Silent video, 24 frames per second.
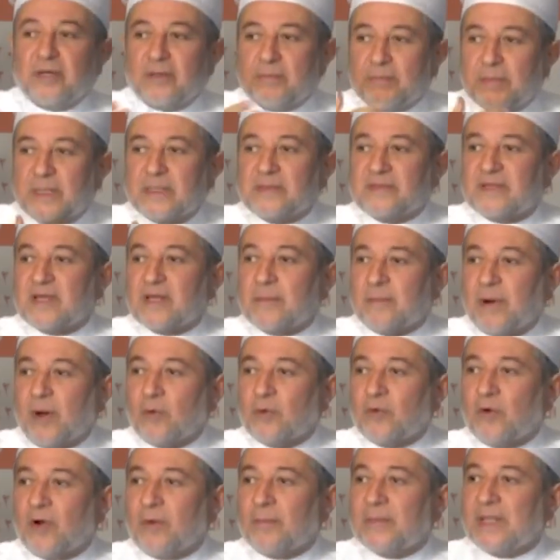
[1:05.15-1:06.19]
بيصير
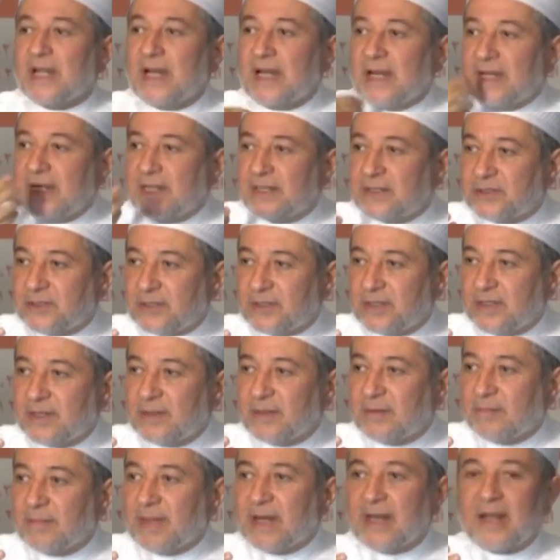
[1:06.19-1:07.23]
معه نوع من الايش
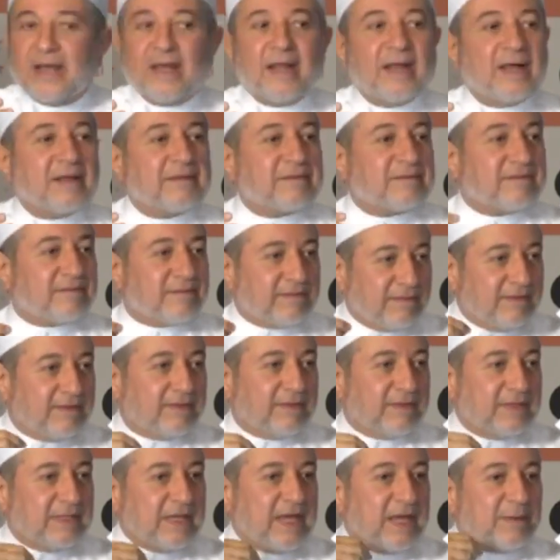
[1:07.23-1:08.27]
بالغلط
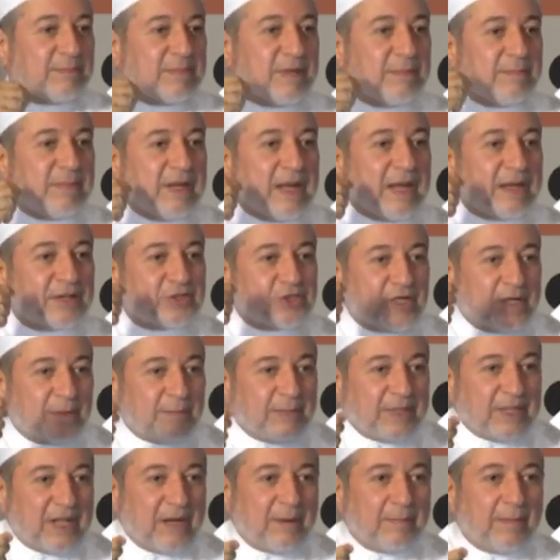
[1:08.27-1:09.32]
يا بيبلع شيء
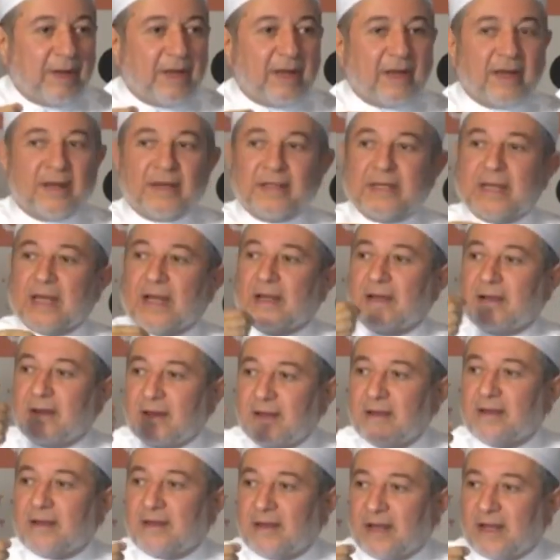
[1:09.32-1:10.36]
من الماء يا
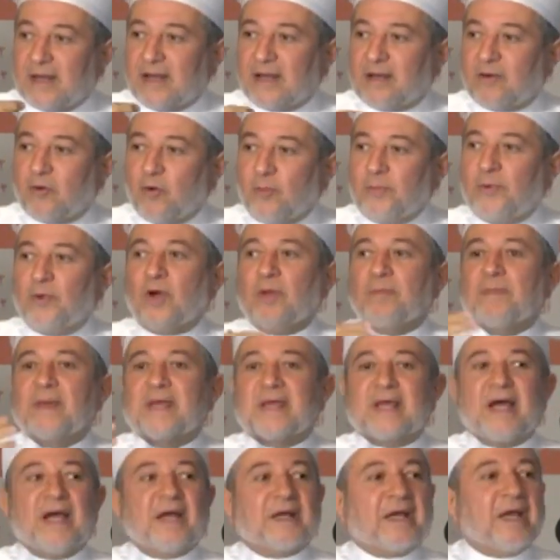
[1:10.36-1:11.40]
أه؟ وبيقعد
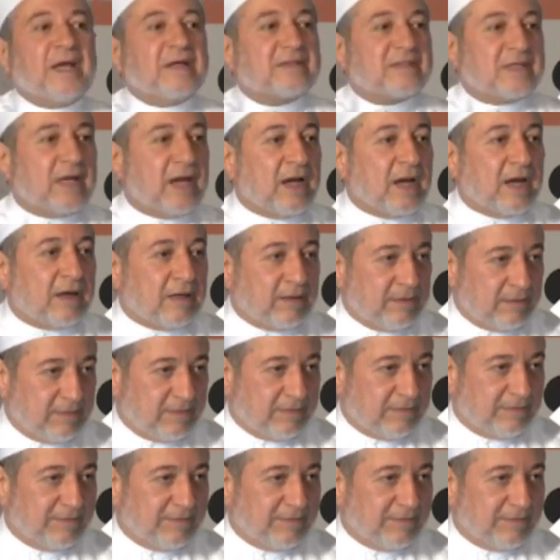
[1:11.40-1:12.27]
بكحكح ساعة